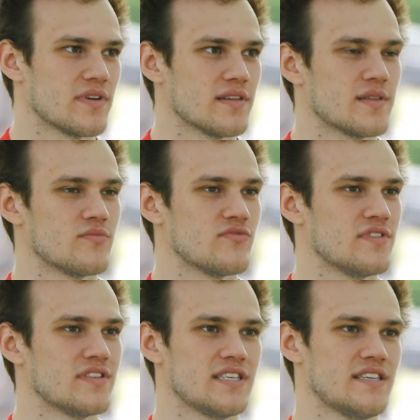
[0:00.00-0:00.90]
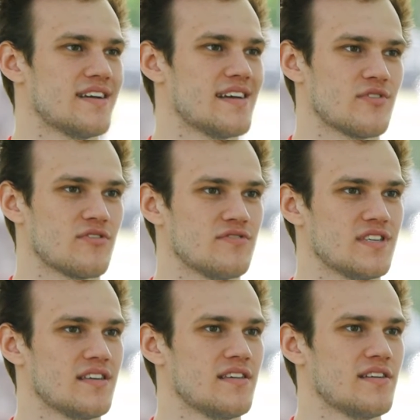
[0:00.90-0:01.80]
Поэтому недосягаемых
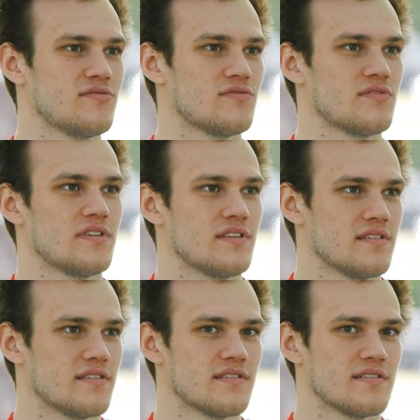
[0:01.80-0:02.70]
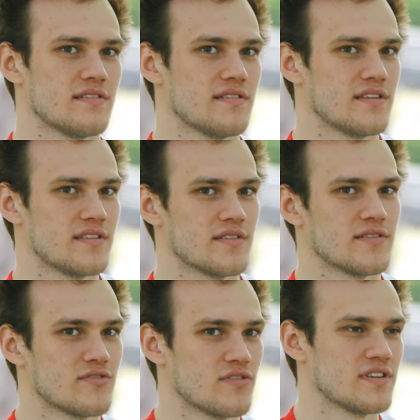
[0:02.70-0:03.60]
людей нету, и
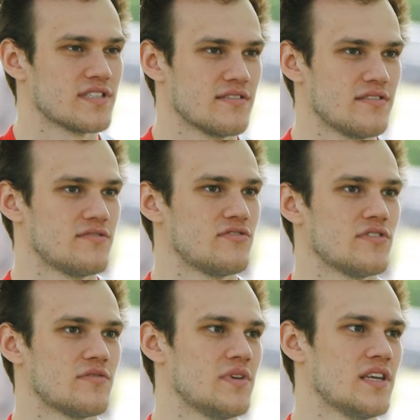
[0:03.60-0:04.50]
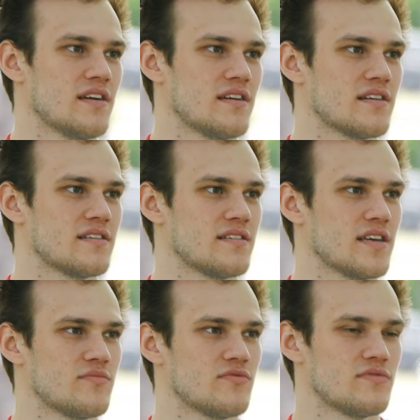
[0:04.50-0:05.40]
это только зависит все от меня, как
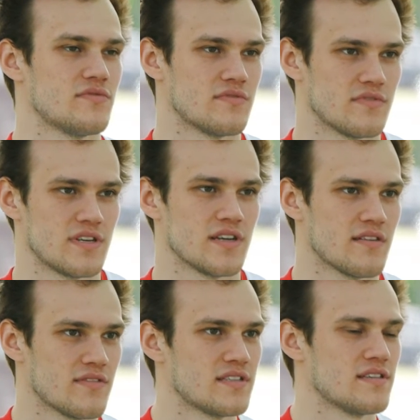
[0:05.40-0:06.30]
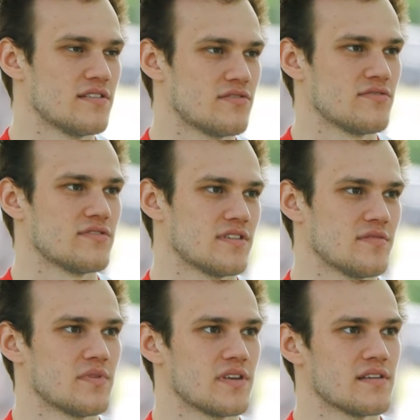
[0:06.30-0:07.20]
я буду тренироваться и готовиться к
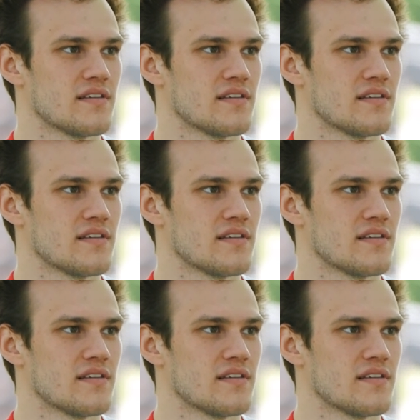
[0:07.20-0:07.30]
Олимпиаде.